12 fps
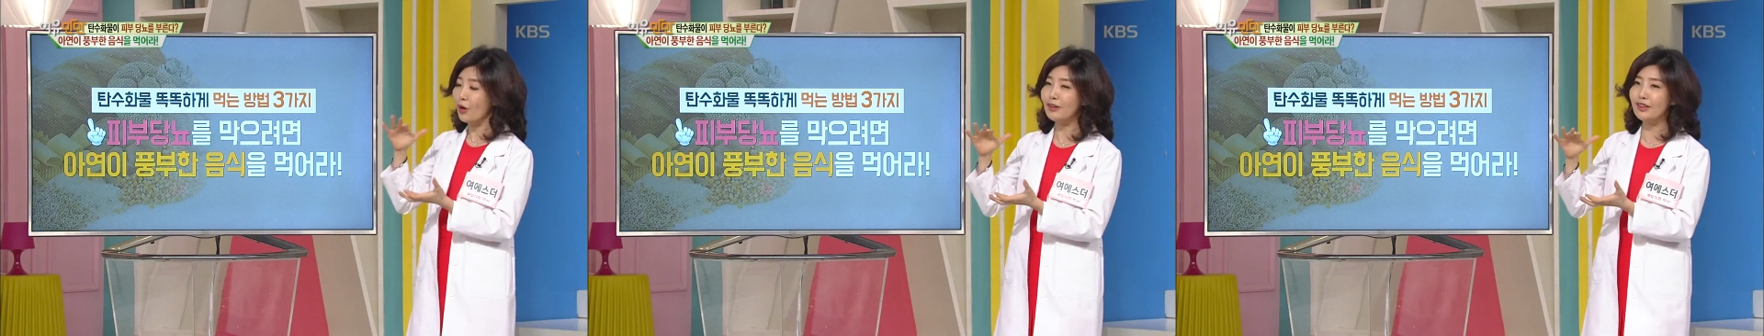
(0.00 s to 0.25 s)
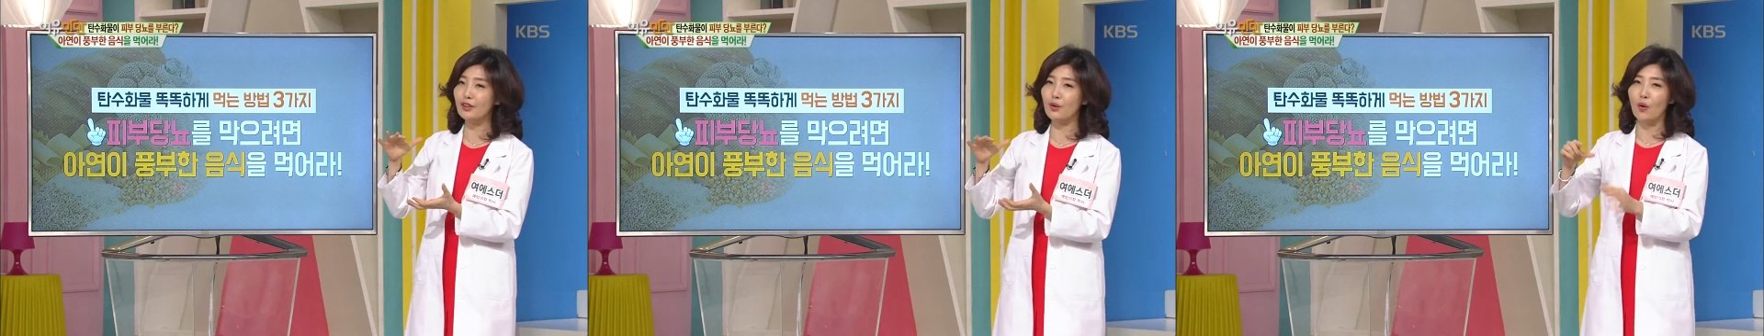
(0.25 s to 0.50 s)

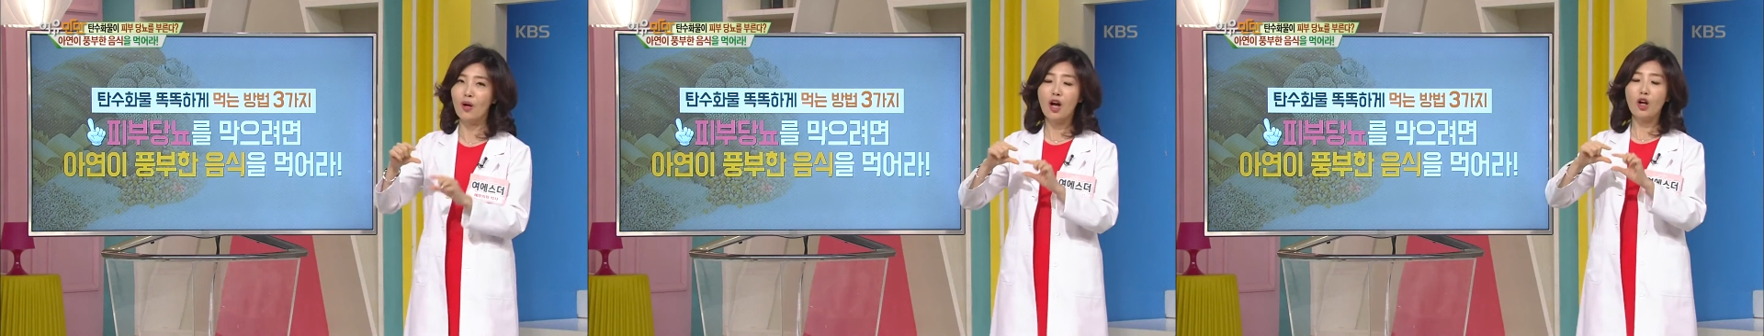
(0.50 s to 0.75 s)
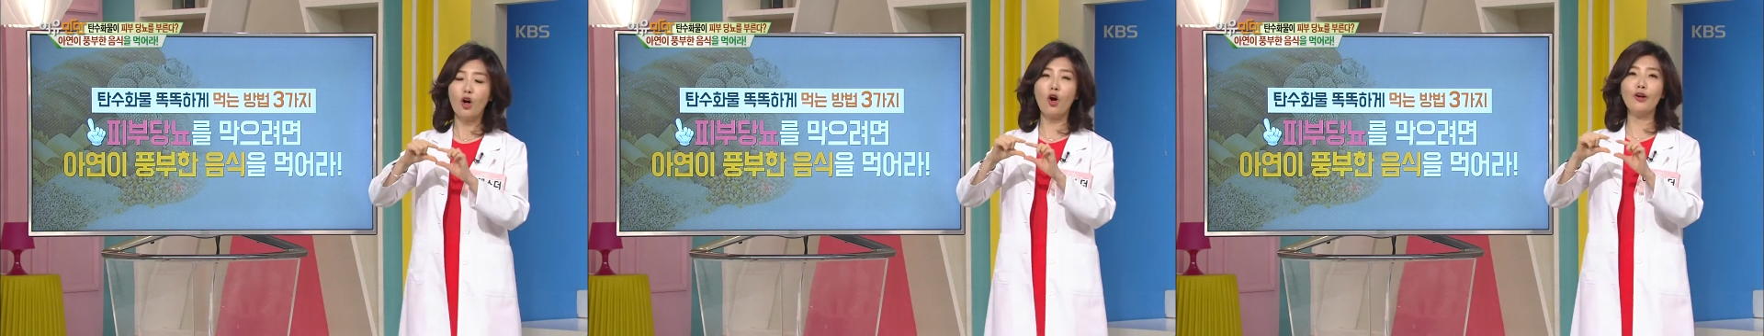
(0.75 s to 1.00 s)
멸치도
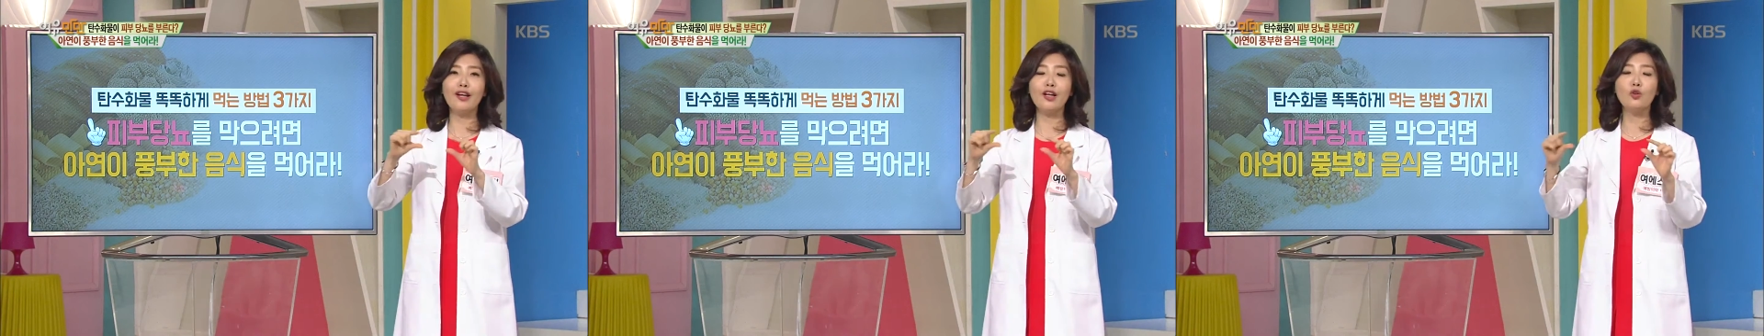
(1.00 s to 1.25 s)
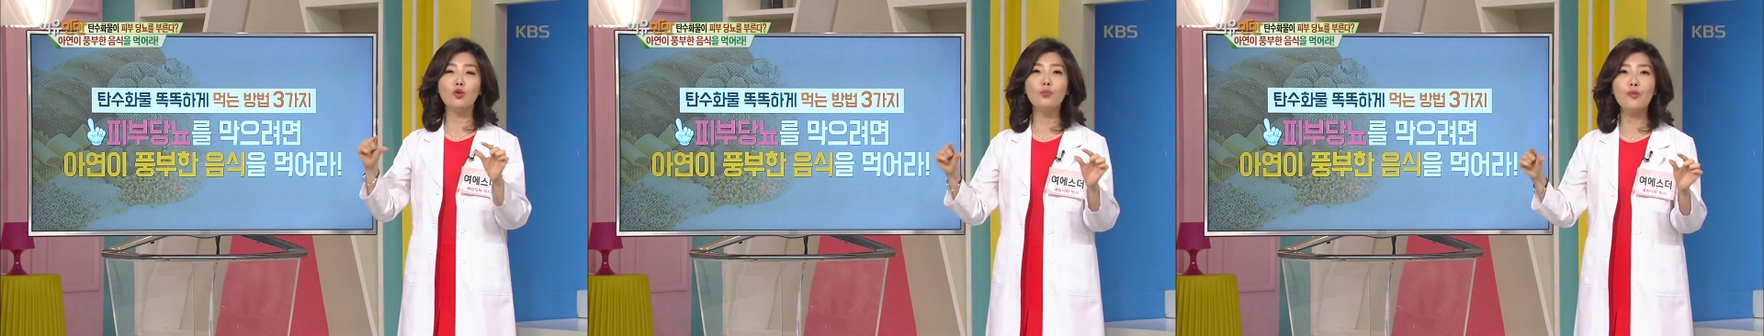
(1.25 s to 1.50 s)
멸치.
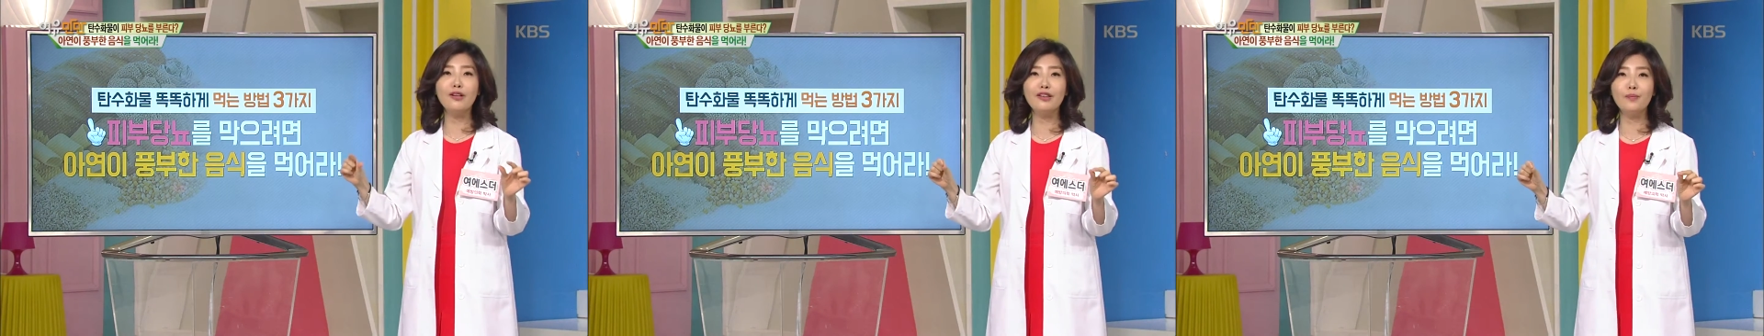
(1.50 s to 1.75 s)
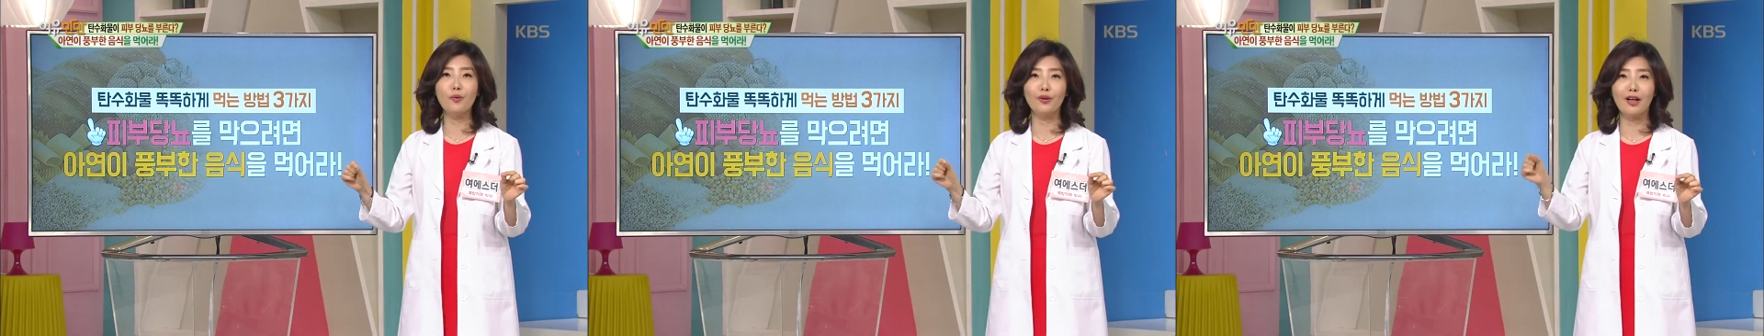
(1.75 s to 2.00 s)
커다란
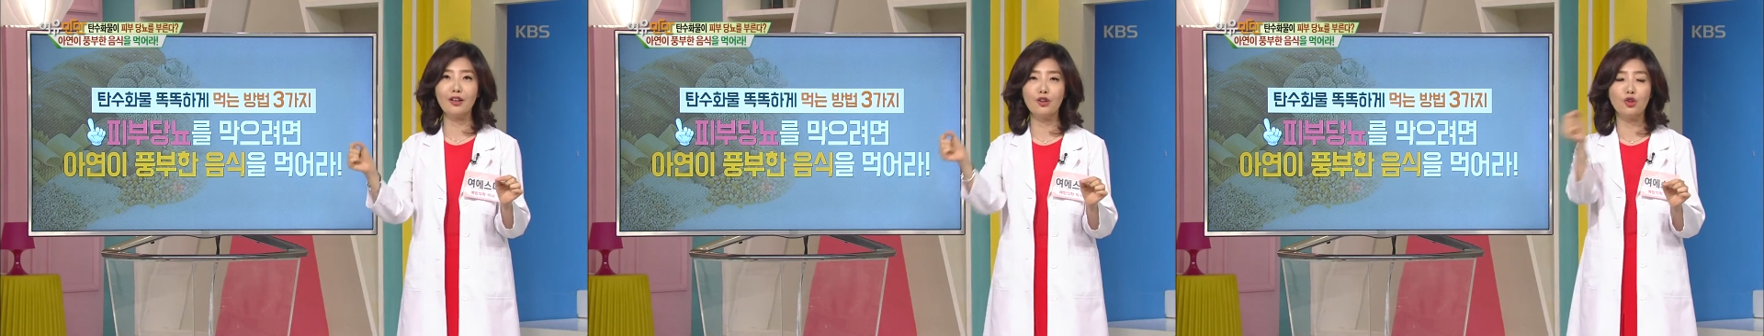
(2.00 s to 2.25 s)
국멸치보다는